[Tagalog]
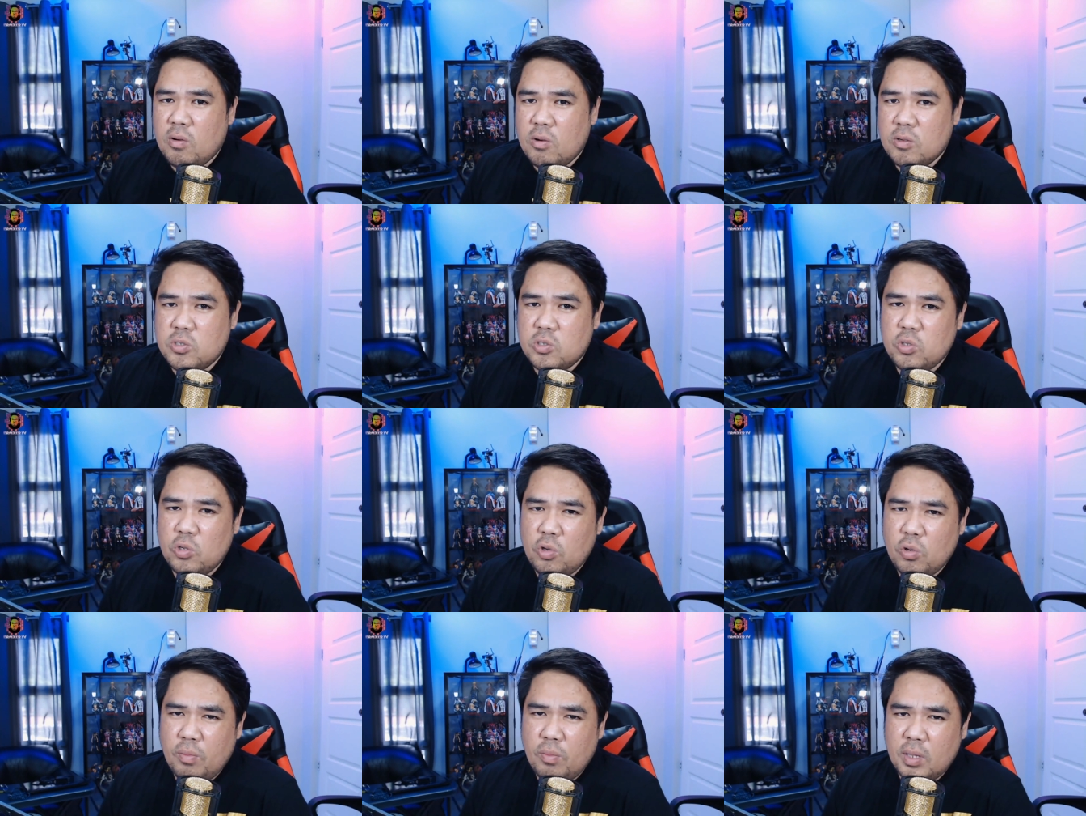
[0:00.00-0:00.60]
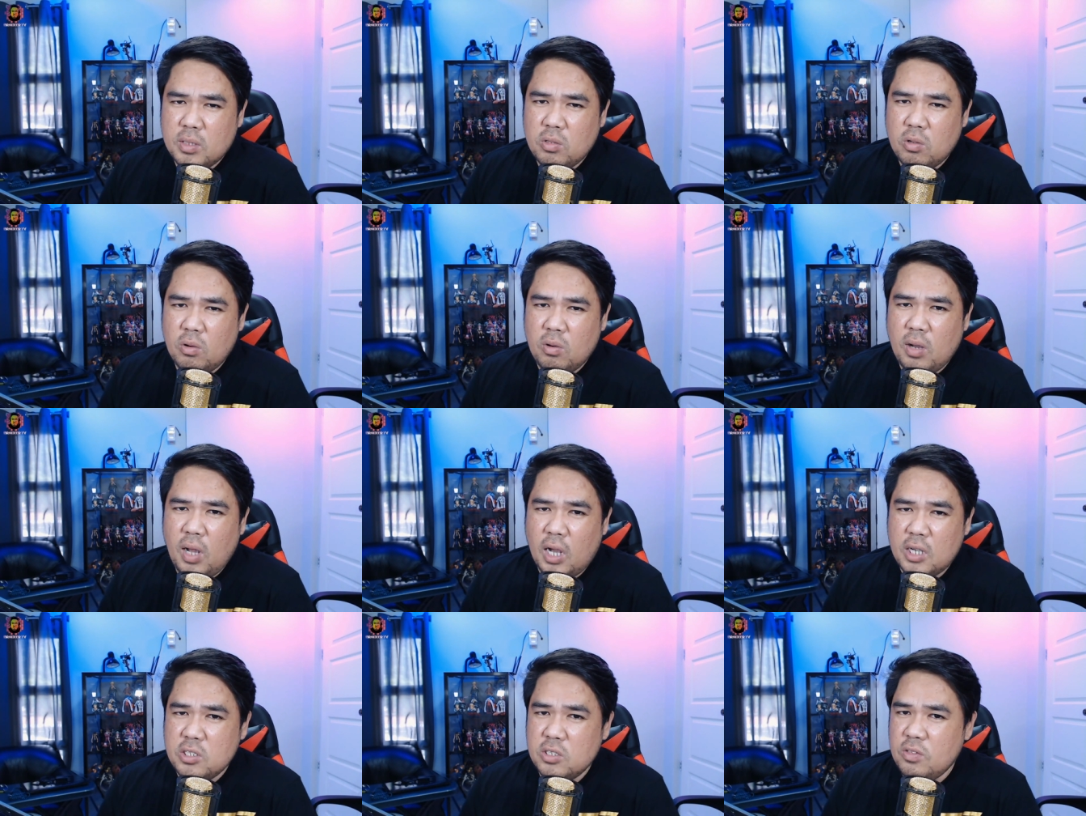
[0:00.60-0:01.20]
gusto nyo ba tong
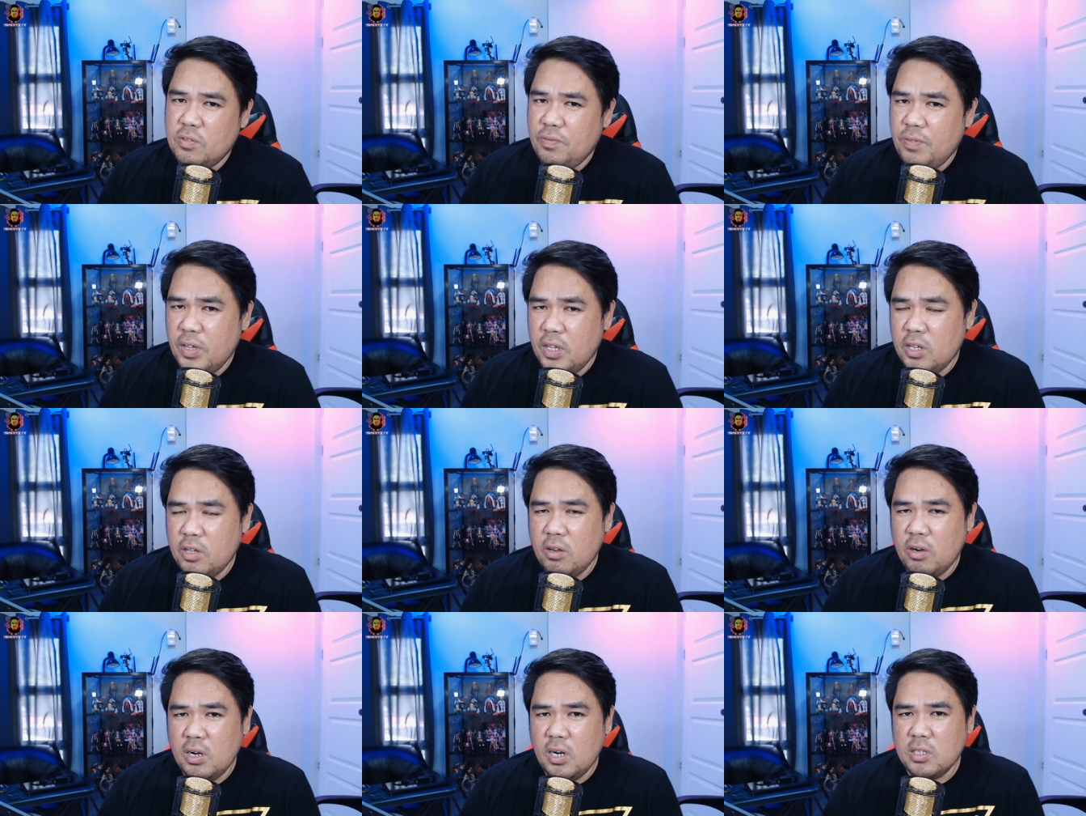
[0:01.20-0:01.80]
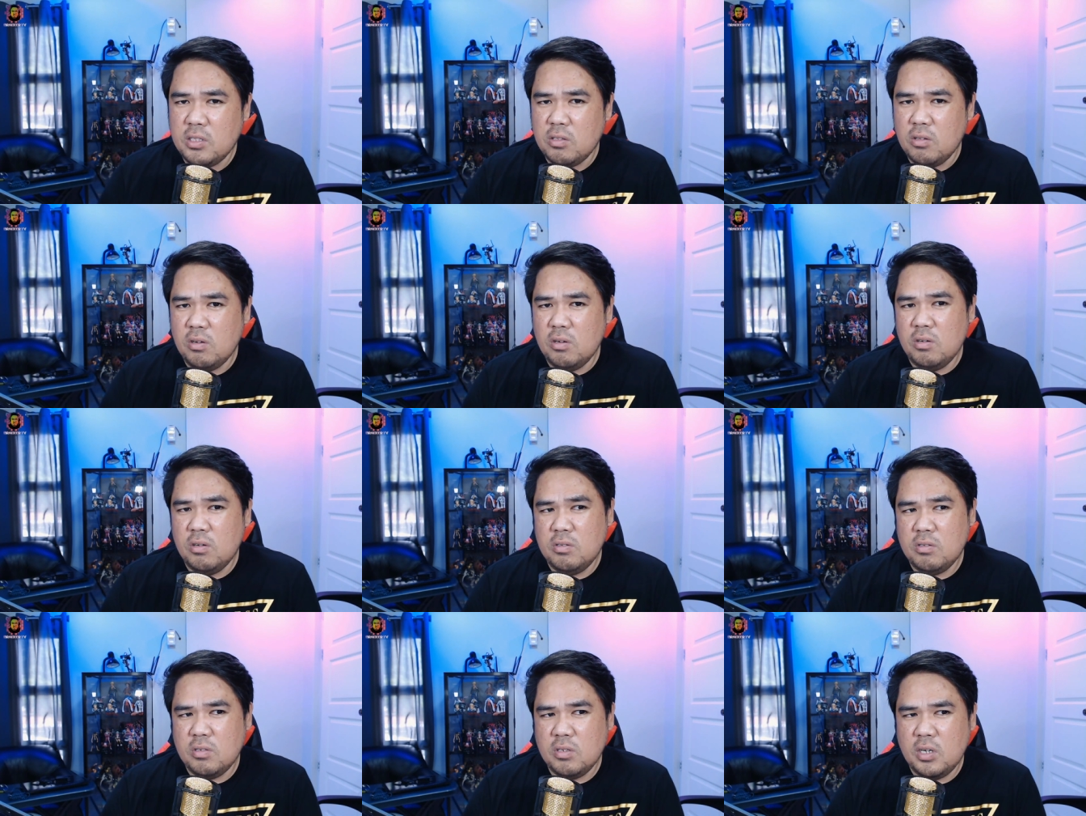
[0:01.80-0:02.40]
action figure na
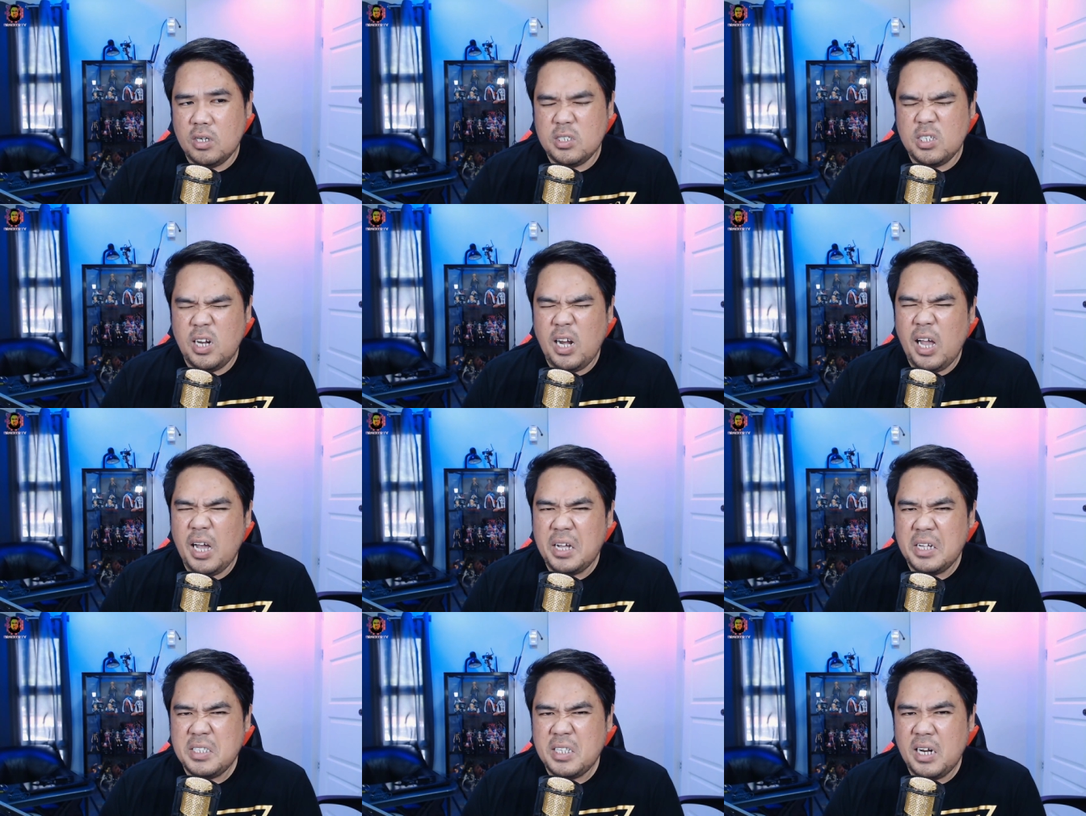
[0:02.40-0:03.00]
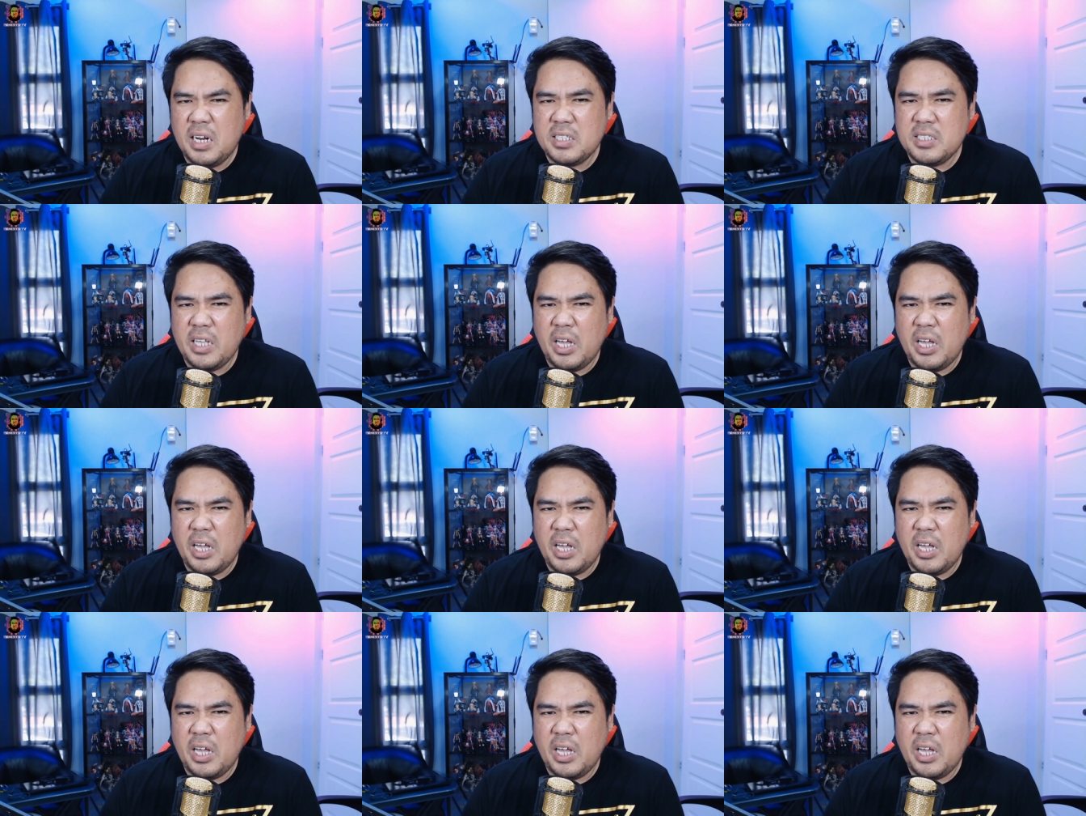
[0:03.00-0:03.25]
to. Kasi lagi na lang